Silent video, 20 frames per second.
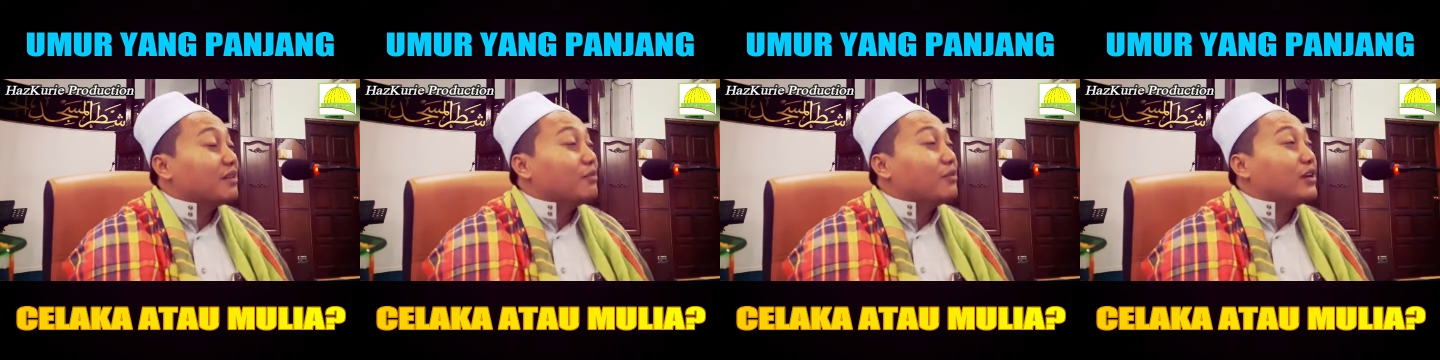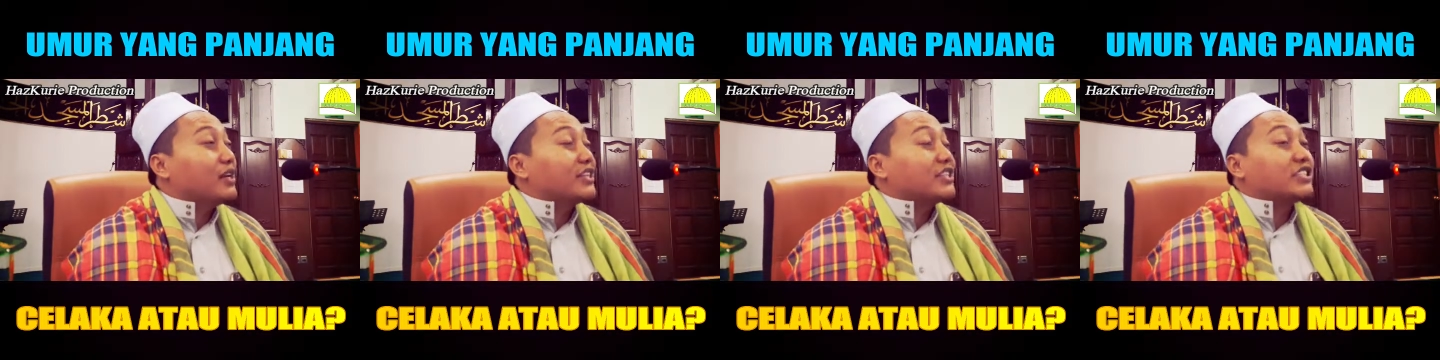di
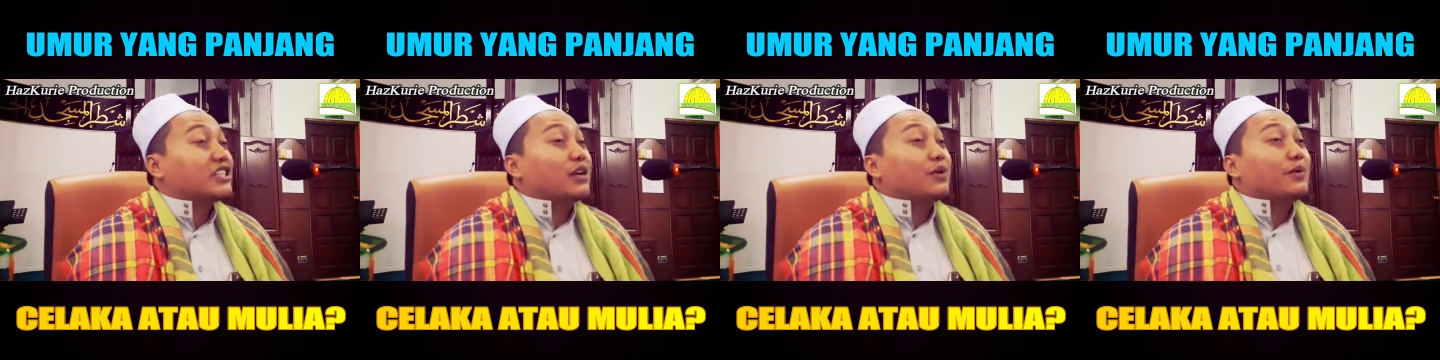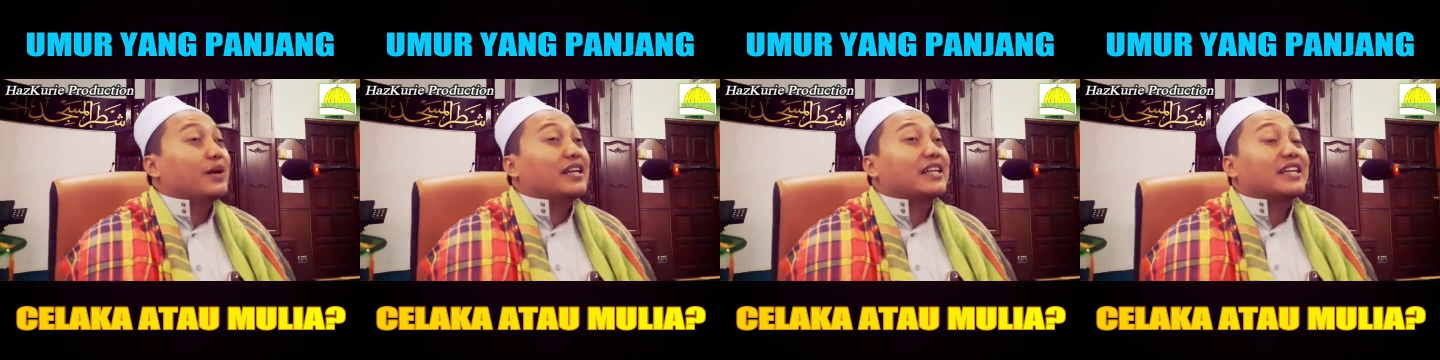bulan
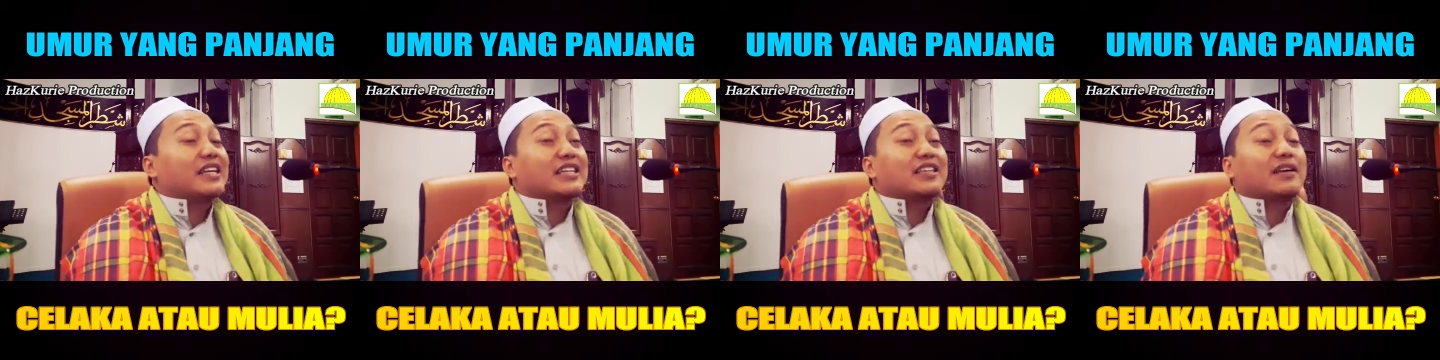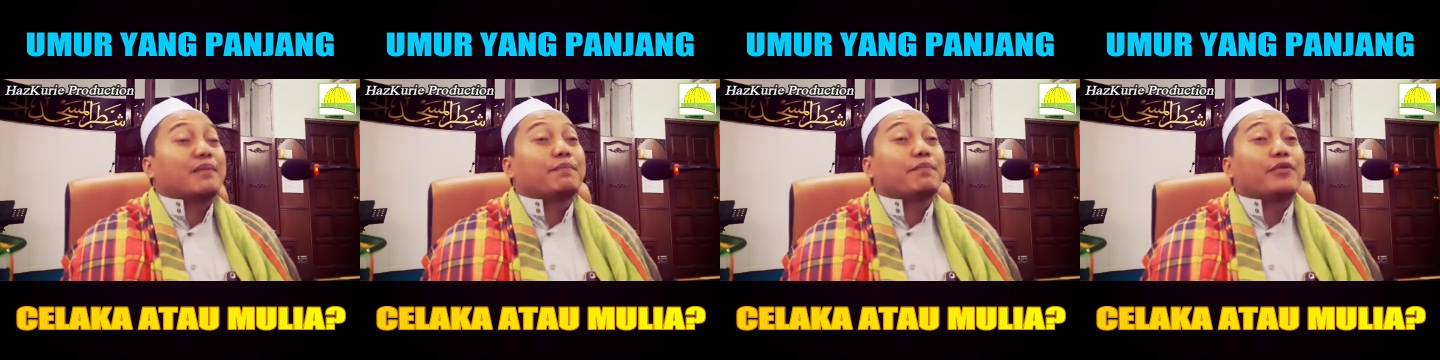Syawal
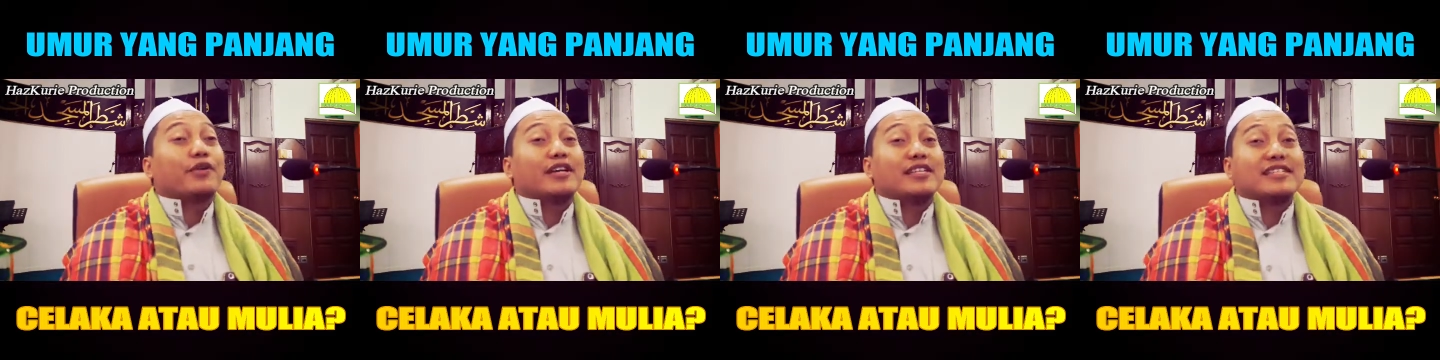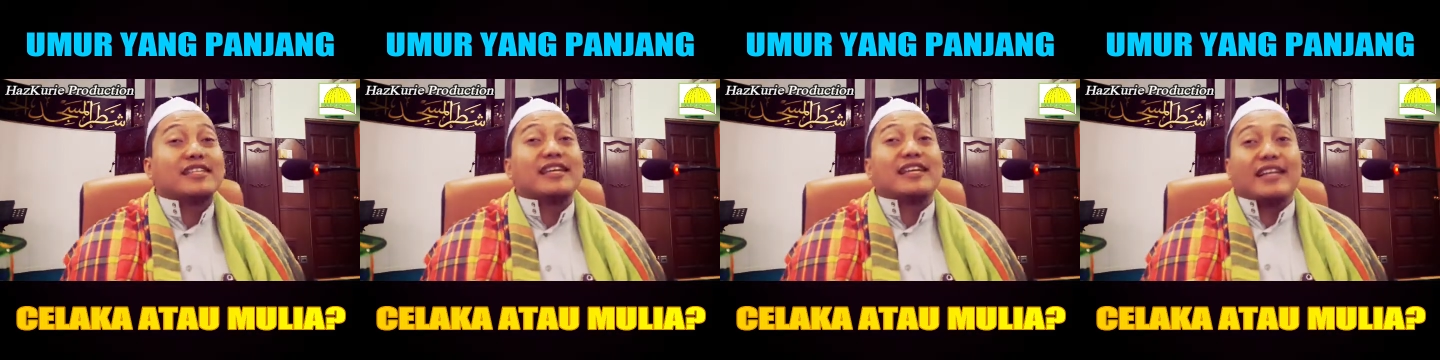kita
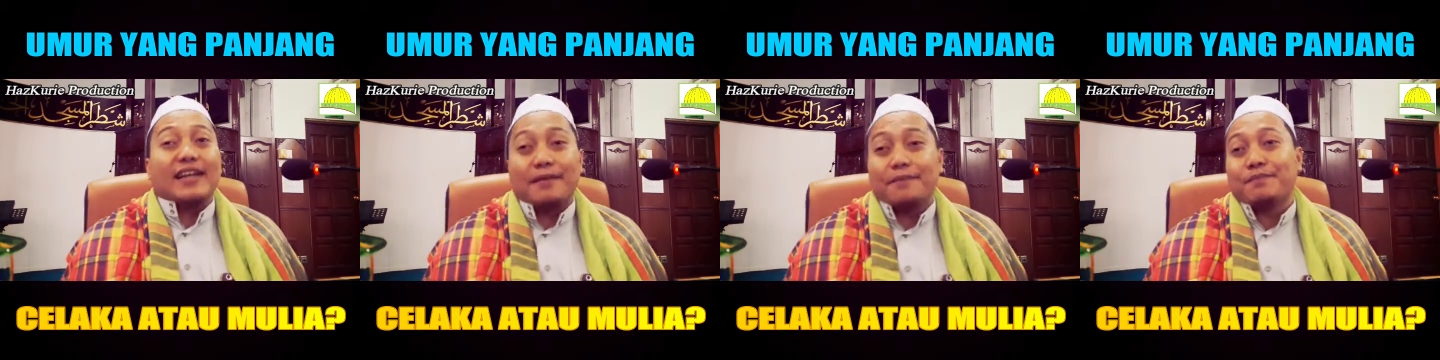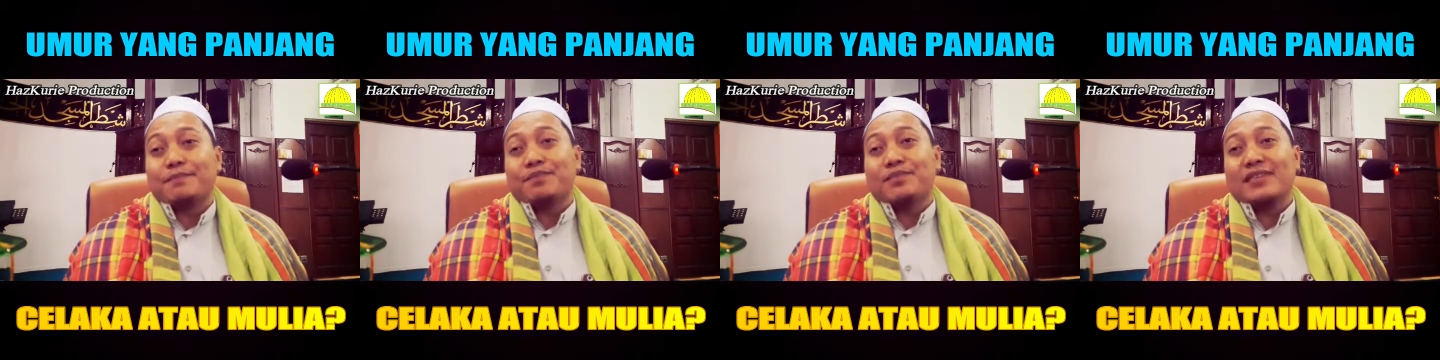puasa
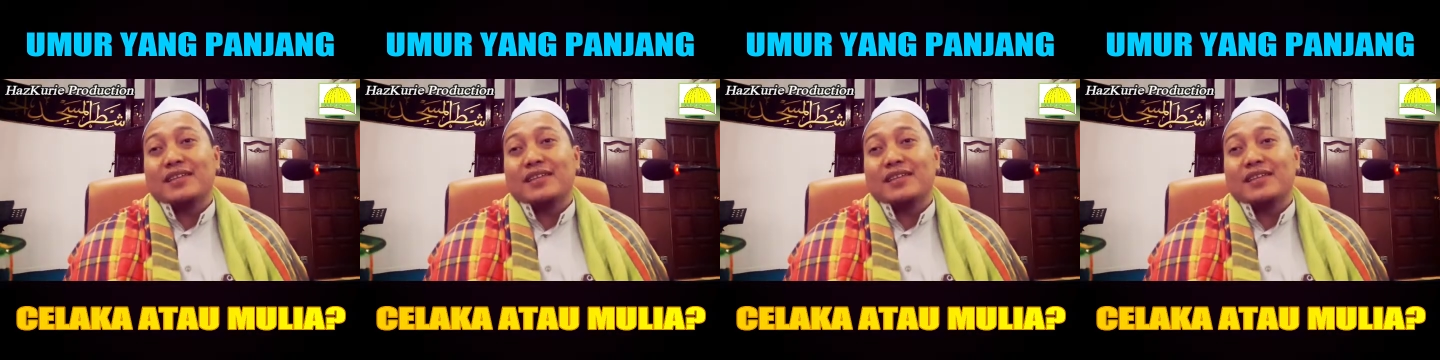enam.